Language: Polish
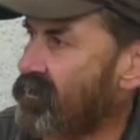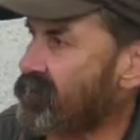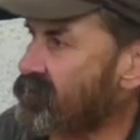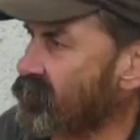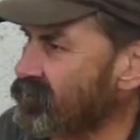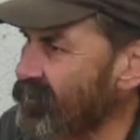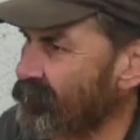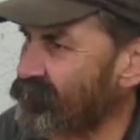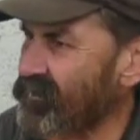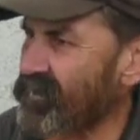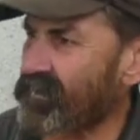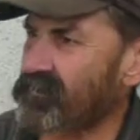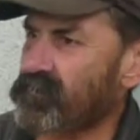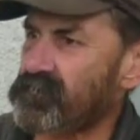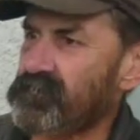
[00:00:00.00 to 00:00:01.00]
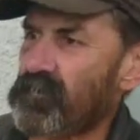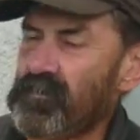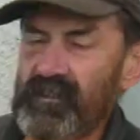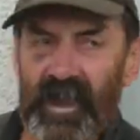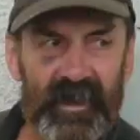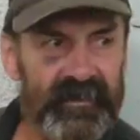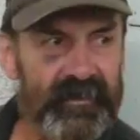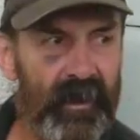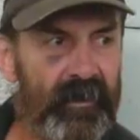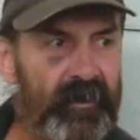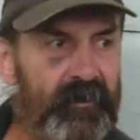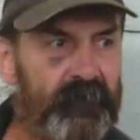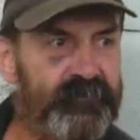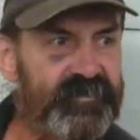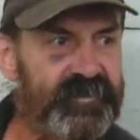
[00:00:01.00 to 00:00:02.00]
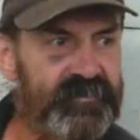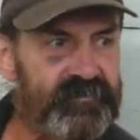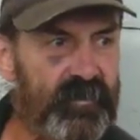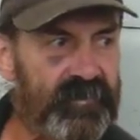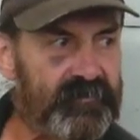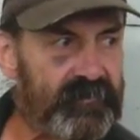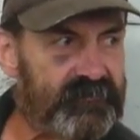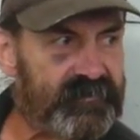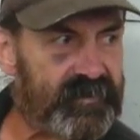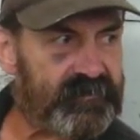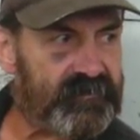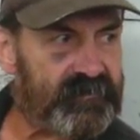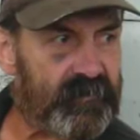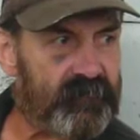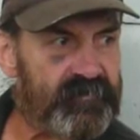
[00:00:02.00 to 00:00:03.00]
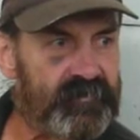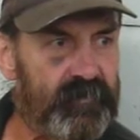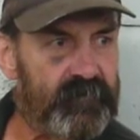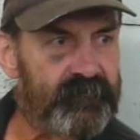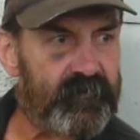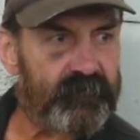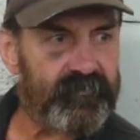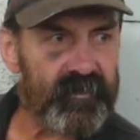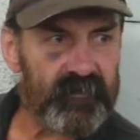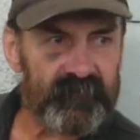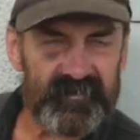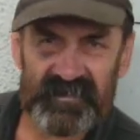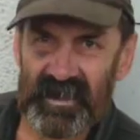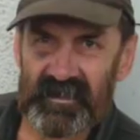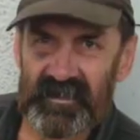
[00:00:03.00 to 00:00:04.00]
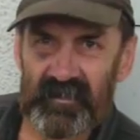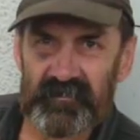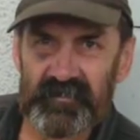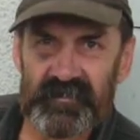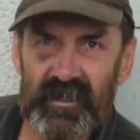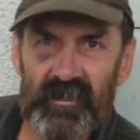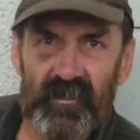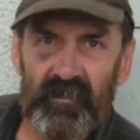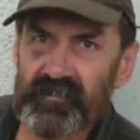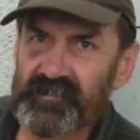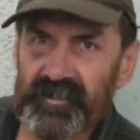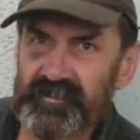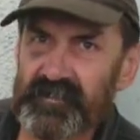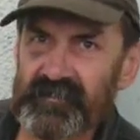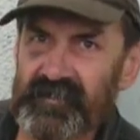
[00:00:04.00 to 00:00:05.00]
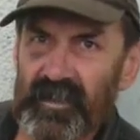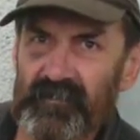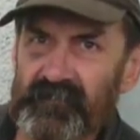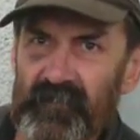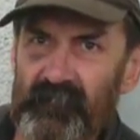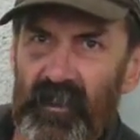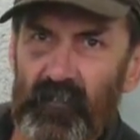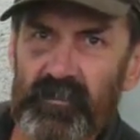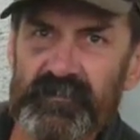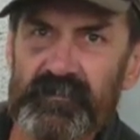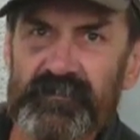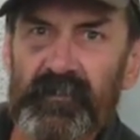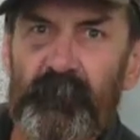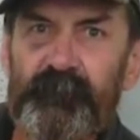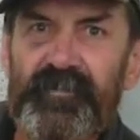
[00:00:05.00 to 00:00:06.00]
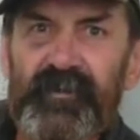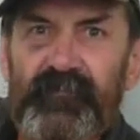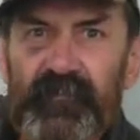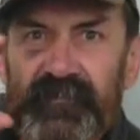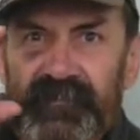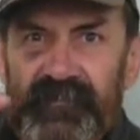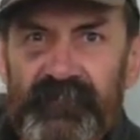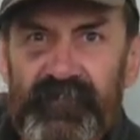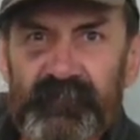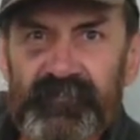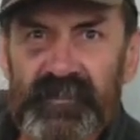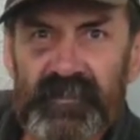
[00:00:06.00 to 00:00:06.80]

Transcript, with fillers: no nie piję, no to jak ta przyszła, to wtedy tam z nią wypiję. No tak ja już od 10 to mało, to tam piwko sobie... No ale